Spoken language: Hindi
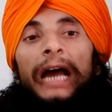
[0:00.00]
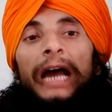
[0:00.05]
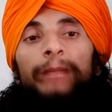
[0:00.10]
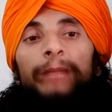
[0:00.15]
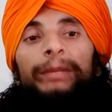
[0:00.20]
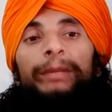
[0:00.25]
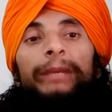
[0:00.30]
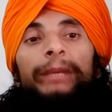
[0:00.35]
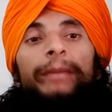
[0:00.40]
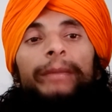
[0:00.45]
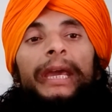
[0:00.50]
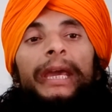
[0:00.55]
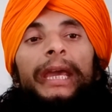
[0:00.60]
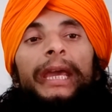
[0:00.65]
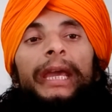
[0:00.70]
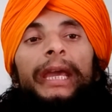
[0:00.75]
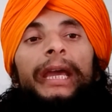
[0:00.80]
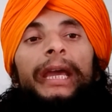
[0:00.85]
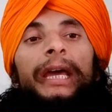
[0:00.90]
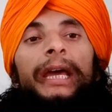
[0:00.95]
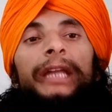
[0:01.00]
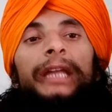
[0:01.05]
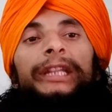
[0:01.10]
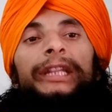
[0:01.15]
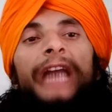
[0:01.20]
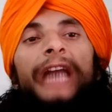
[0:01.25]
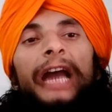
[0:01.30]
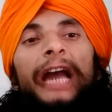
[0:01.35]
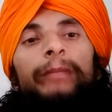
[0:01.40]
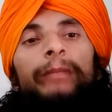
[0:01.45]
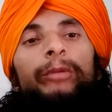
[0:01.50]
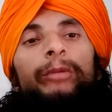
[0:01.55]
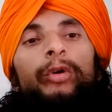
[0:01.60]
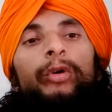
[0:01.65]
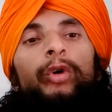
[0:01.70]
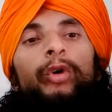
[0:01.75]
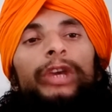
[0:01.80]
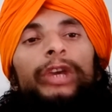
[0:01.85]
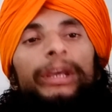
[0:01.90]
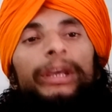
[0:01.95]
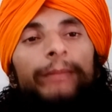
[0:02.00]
अरबी में धर्म को